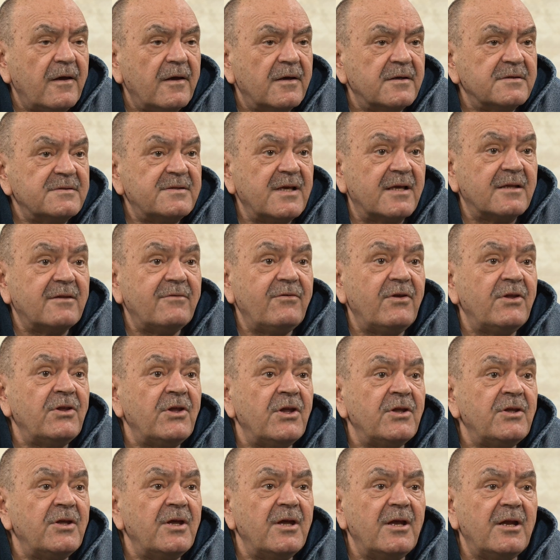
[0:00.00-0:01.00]
За две
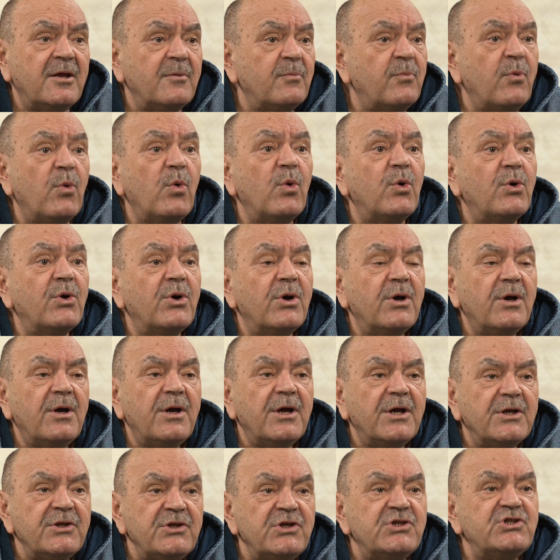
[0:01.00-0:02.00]
недели Бог
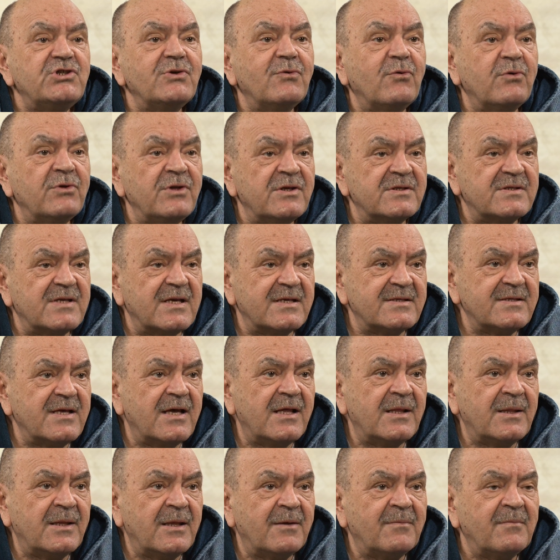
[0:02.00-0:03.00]
ничего не
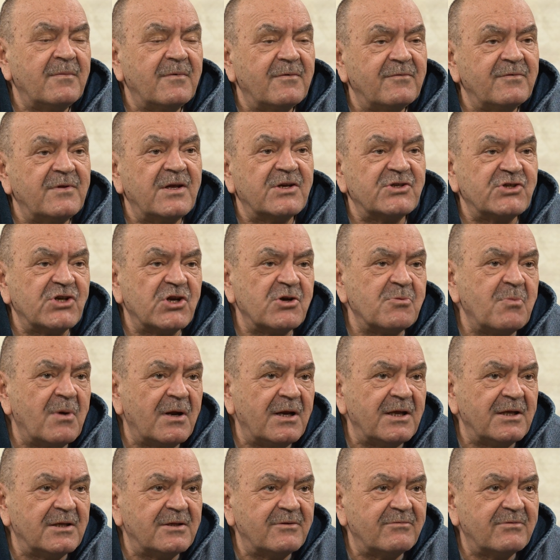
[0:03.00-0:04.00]
сказал нам в наших
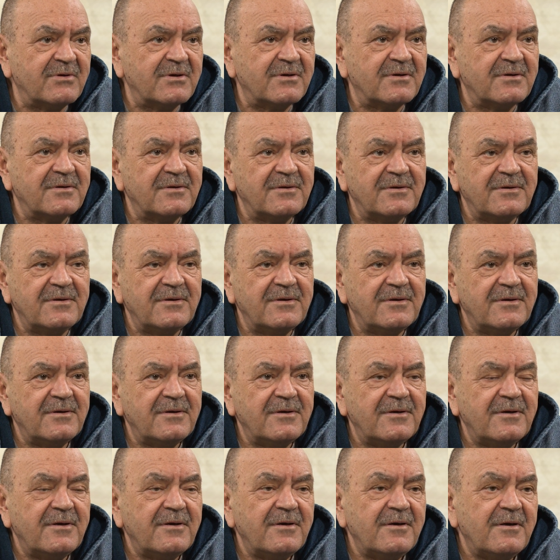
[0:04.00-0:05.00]
молитвах.
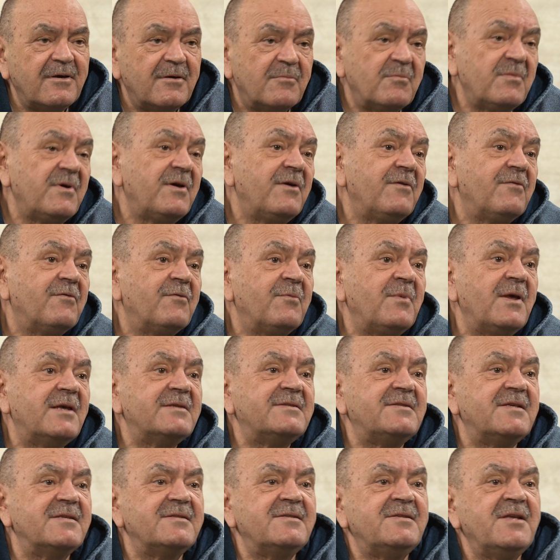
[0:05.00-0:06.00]
Мы
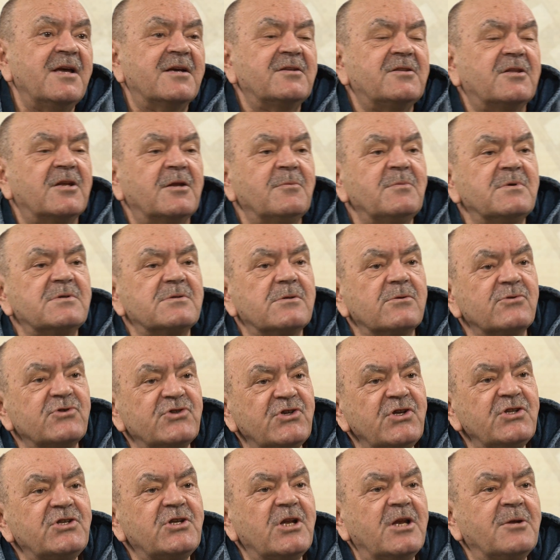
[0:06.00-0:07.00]
вместе с некоторыми
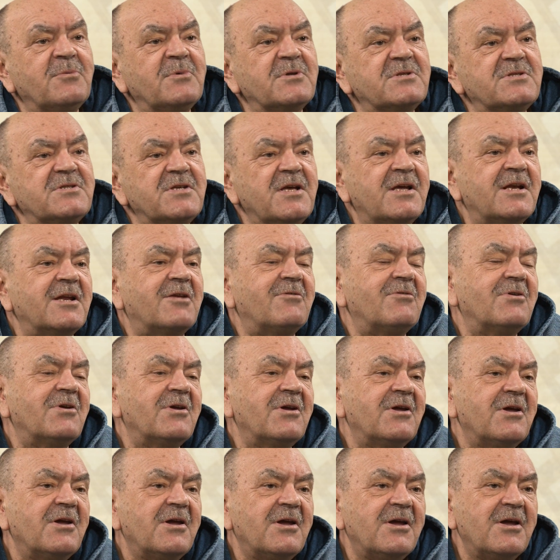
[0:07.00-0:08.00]
служителями
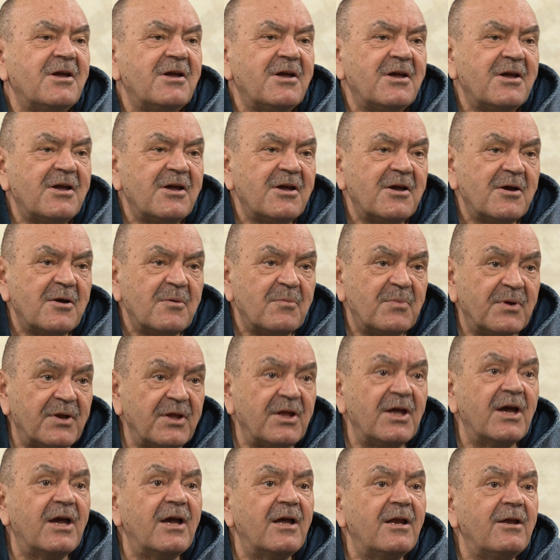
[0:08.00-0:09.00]
церкви
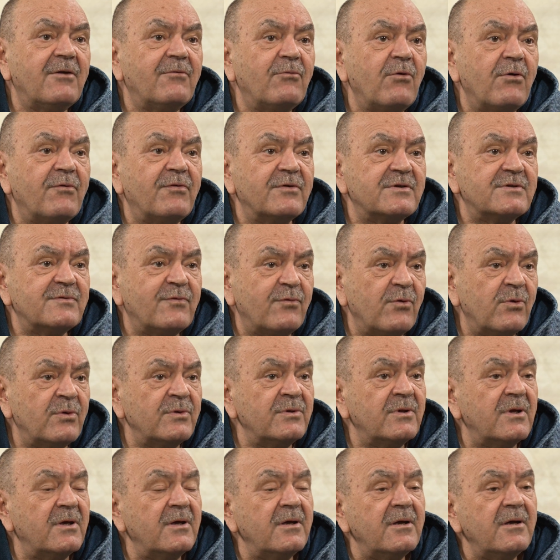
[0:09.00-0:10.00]
приехали в офис
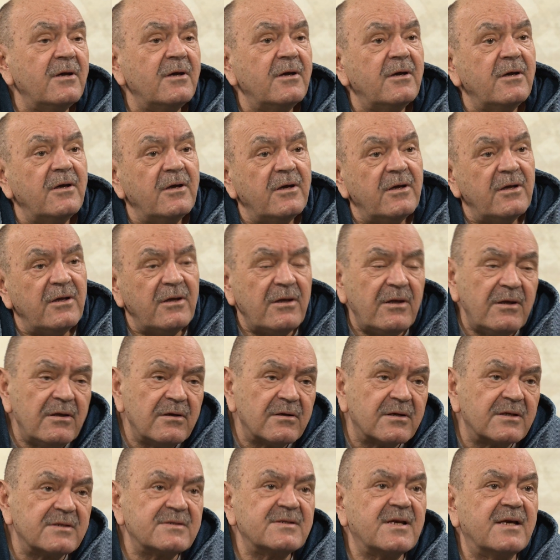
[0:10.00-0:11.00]
фонда и
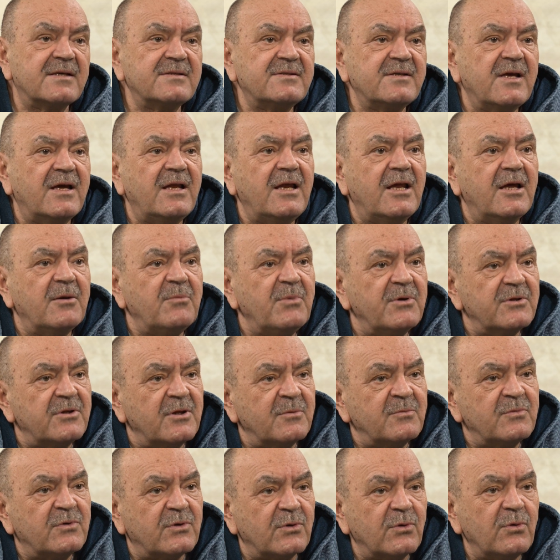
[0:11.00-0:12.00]
рассказали об
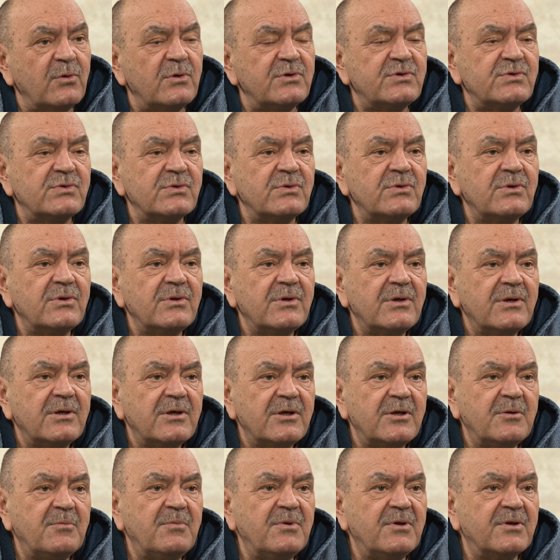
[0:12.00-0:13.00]
этом Трульсу
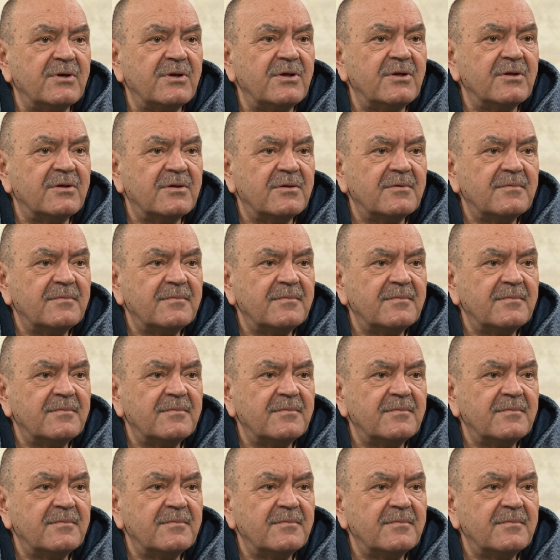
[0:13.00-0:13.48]
и Биргит.